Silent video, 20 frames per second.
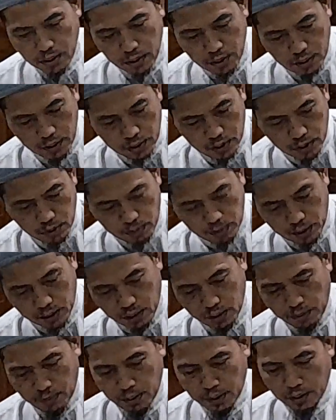ini
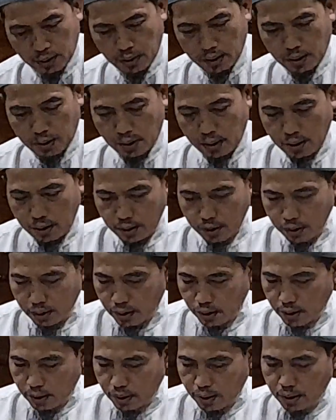semata-mata karena
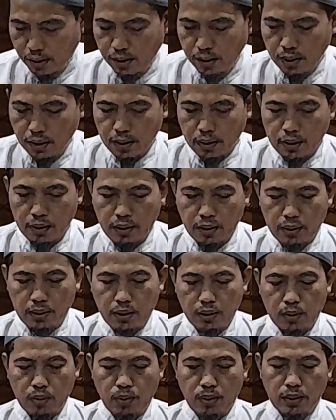hidayah dan
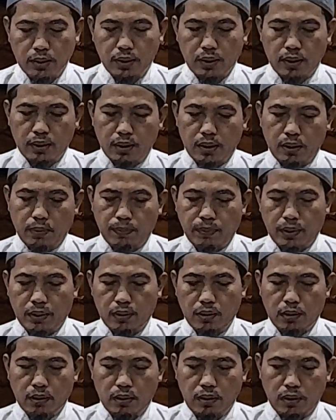kekuatan
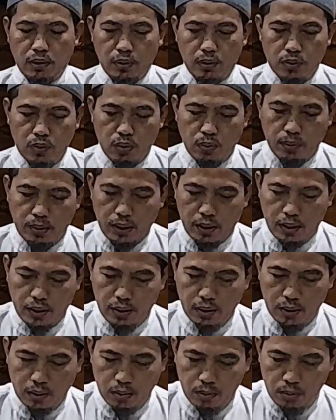daripada Allah
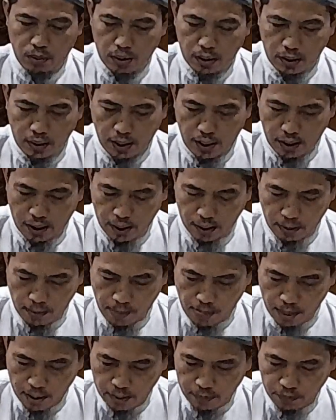Subhanahu wa taala.
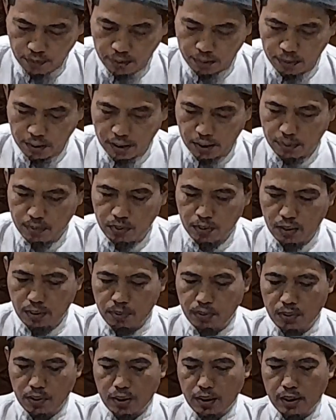Maka
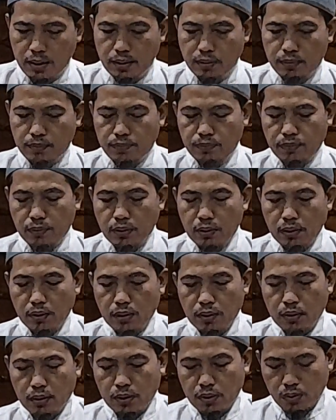mudah-mudahan
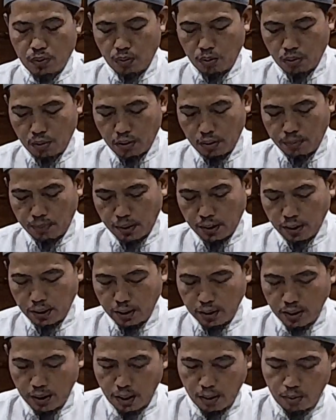seluruh
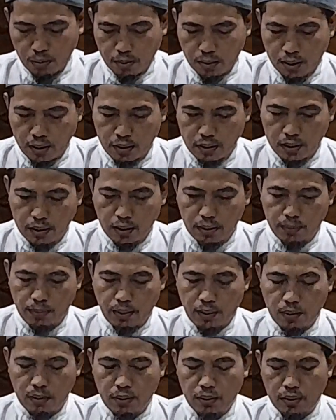ibadah yang dilakukan
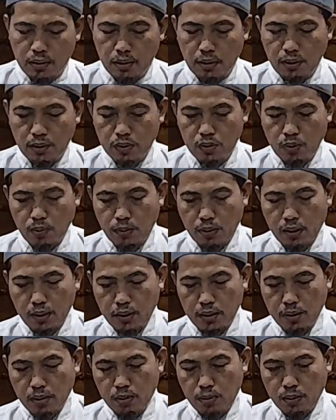diterima oleh Allah
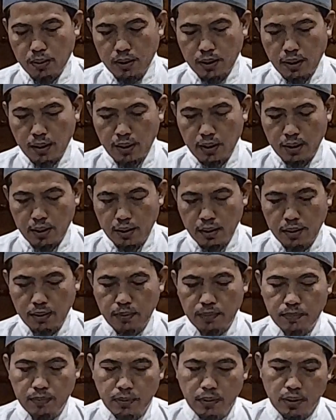Subhanahu wa taala